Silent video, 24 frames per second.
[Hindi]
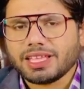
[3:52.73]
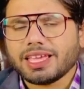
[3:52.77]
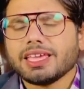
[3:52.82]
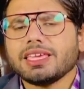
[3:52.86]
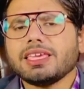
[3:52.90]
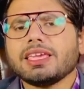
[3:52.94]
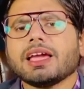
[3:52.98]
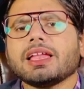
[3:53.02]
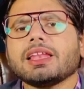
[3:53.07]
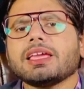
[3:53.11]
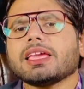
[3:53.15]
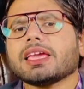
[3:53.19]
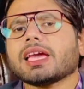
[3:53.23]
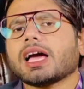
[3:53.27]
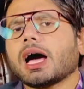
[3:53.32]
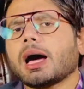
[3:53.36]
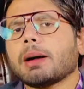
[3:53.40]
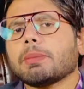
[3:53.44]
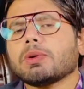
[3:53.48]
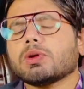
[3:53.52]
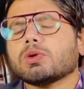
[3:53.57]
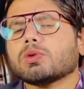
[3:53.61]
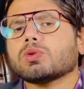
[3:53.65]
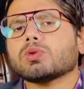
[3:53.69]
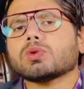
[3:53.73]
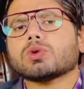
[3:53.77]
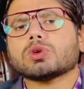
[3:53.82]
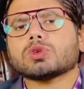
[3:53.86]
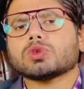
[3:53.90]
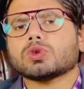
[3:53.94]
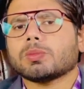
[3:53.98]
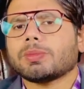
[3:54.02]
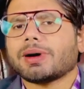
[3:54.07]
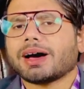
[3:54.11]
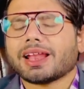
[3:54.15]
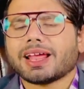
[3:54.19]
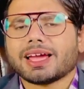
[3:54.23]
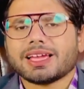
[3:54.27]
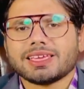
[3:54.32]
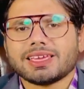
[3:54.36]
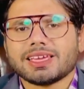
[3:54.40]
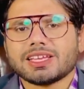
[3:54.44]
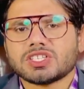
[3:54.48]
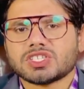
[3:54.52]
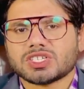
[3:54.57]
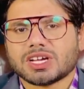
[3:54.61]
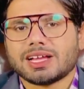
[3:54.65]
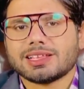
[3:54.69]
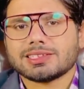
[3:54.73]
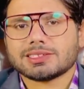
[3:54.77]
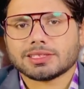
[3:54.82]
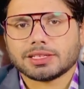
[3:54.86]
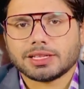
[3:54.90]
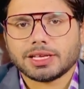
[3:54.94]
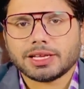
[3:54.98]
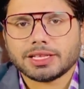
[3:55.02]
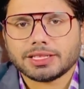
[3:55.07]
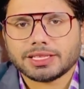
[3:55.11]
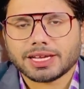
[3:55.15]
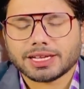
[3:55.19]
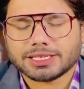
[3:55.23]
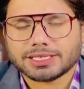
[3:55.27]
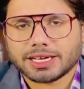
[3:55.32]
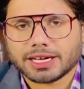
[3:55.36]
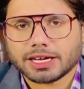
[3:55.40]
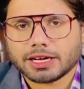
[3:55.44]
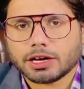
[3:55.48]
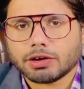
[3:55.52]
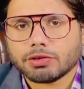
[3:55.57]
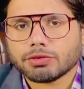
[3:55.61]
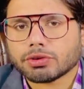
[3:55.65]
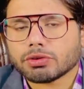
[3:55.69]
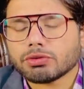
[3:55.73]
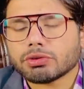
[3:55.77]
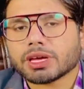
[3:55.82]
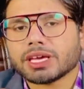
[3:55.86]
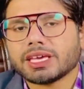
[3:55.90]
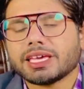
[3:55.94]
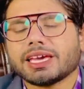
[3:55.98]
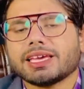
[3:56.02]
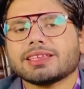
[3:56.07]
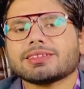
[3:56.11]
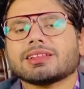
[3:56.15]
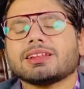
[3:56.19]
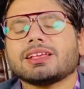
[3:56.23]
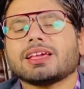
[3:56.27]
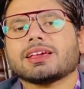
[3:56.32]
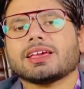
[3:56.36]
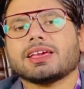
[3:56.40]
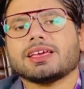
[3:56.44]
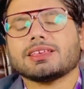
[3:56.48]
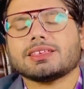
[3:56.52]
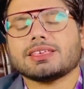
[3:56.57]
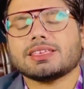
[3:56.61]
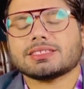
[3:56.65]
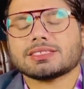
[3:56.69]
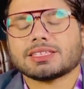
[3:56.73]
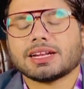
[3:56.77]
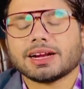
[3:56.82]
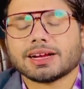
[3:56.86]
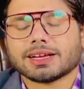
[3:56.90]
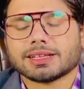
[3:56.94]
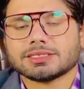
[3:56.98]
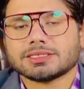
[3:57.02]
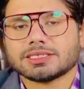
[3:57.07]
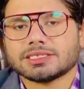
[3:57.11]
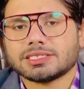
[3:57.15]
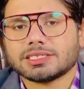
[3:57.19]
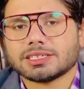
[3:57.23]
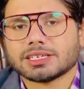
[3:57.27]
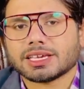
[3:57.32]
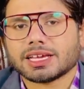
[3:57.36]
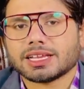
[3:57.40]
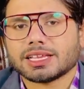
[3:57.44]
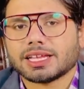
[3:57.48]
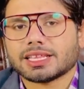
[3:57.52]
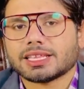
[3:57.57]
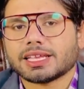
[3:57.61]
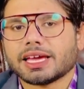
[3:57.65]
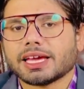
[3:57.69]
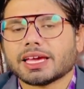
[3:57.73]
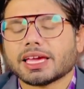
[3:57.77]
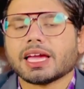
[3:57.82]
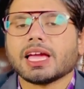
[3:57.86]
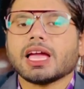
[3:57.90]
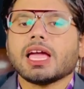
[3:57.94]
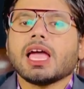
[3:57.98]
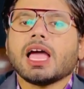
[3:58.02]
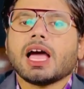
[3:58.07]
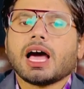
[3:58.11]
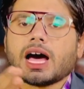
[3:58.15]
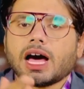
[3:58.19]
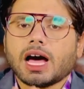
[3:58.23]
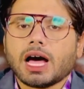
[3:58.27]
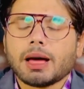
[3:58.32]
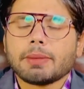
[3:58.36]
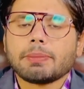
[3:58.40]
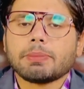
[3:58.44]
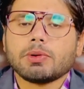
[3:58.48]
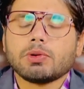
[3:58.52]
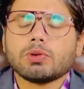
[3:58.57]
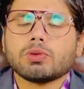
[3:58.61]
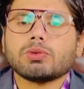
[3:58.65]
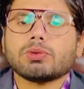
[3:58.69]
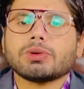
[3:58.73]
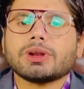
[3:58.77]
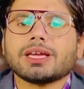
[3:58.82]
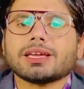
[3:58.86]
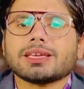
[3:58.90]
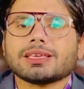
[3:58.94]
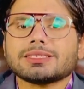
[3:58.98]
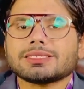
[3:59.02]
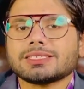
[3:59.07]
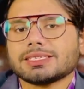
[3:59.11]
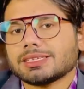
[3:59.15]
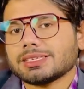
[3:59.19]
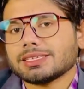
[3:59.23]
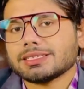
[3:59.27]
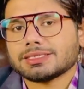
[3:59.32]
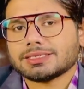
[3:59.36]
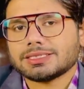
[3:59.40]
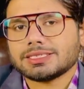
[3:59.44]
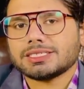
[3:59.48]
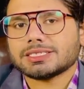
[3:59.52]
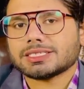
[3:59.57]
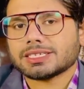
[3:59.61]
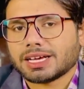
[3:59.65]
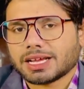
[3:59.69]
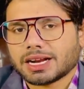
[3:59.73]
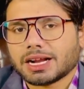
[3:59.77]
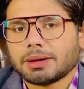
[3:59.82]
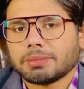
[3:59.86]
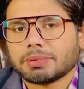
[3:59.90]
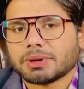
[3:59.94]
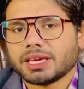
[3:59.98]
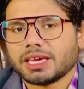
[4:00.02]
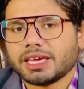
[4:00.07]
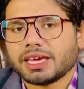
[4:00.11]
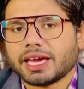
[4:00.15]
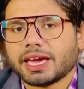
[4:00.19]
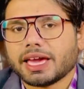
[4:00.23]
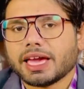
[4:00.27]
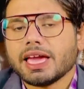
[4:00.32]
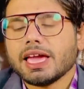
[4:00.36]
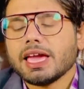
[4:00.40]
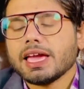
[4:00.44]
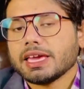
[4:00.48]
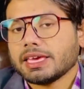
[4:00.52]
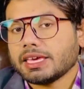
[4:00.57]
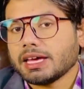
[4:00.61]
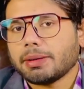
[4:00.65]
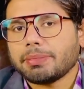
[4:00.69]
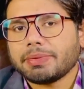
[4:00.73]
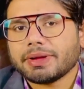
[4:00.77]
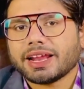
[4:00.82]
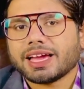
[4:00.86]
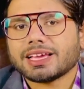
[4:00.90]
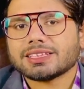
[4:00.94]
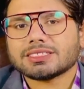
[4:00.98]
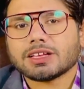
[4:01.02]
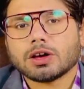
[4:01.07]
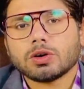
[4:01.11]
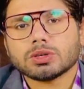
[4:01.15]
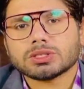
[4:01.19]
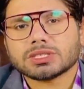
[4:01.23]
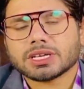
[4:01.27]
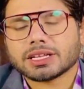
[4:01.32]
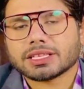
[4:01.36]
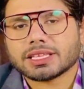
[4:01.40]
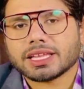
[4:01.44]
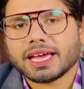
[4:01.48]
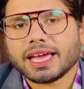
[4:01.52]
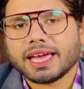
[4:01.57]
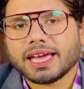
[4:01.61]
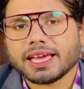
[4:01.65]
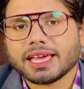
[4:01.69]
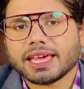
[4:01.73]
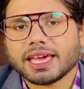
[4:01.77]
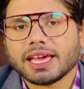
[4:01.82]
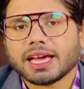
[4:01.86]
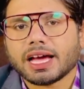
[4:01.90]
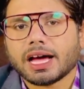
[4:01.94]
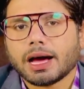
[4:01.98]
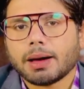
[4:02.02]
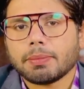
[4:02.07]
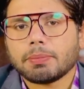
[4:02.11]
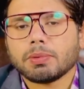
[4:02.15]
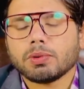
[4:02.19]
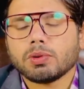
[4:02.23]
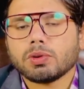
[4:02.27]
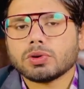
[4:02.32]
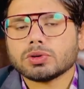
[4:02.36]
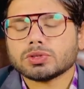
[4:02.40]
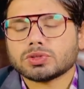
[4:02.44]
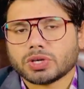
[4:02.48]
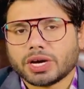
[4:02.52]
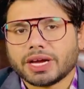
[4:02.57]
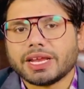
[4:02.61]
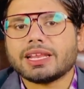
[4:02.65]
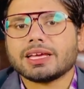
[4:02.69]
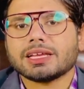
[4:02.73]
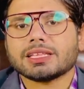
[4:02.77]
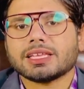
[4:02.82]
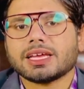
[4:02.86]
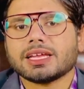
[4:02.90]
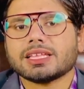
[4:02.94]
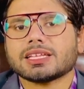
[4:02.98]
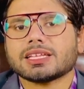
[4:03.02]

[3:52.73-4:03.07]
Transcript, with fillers: यानी कि आप लोगों को दोबारा ये चांस नहीं दिया जाएगा क्योंकि ये इसलिए इस तरह कंसीडर किया जाता है कि आप लोगों ने किसी की सीट खराब की है या फिर ऐसा हो सकता है कि आप लोग ज्वाइनिंग दे